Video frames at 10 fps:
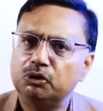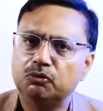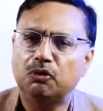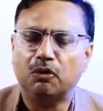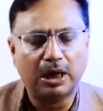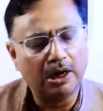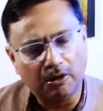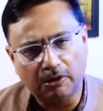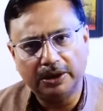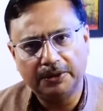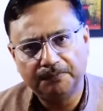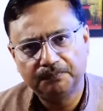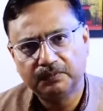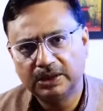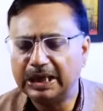ইস্যু করা হয়
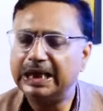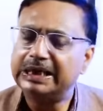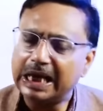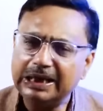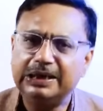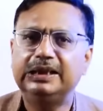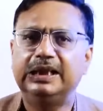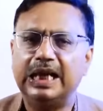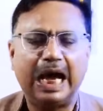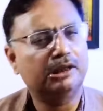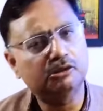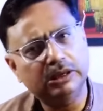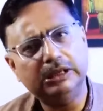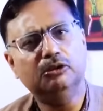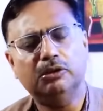এটাই রীতি
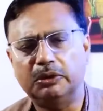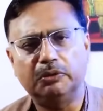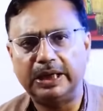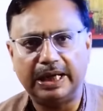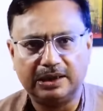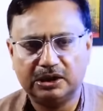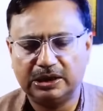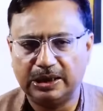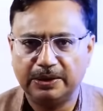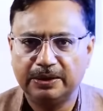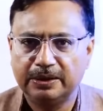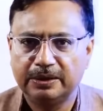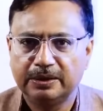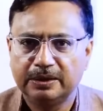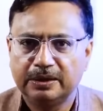এতদিন ধরে হয়ে আসছে
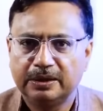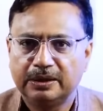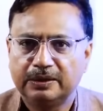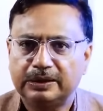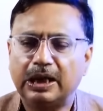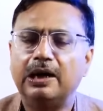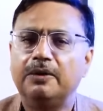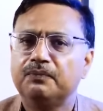তা